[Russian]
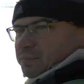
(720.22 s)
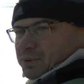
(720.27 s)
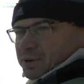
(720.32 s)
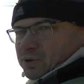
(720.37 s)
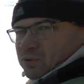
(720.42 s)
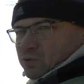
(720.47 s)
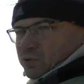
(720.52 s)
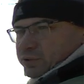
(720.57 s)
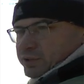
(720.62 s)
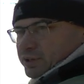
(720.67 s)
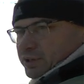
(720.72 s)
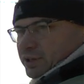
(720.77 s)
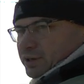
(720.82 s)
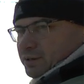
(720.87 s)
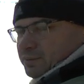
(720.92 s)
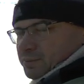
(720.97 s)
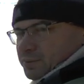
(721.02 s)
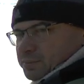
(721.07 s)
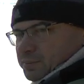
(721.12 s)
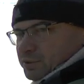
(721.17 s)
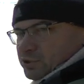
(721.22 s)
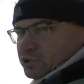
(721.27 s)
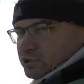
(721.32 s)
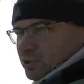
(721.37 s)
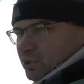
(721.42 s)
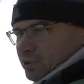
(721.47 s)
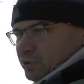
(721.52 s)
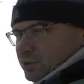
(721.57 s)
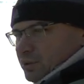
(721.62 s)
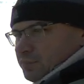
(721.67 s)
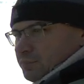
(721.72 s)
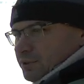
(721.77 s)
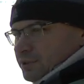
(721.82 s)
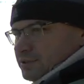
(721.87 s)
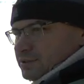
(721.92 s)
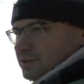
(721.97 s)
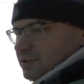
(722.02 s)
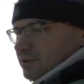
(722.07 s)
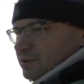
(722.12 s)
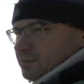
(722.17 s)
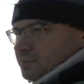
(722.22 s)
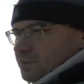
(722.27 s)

прогоне, я предпочитаю это место,